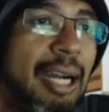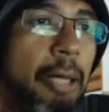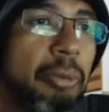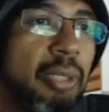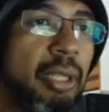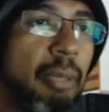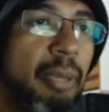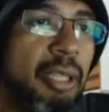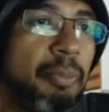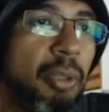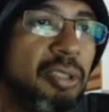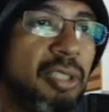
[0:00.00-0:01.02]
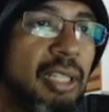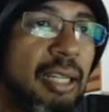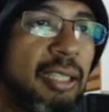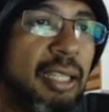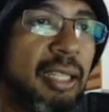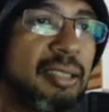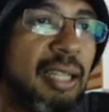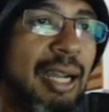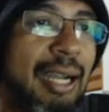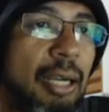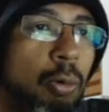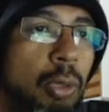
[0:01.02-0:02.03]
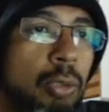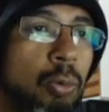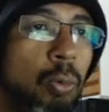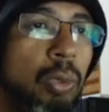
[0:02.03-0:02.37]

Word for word: alto ele também pode se caracterizar quando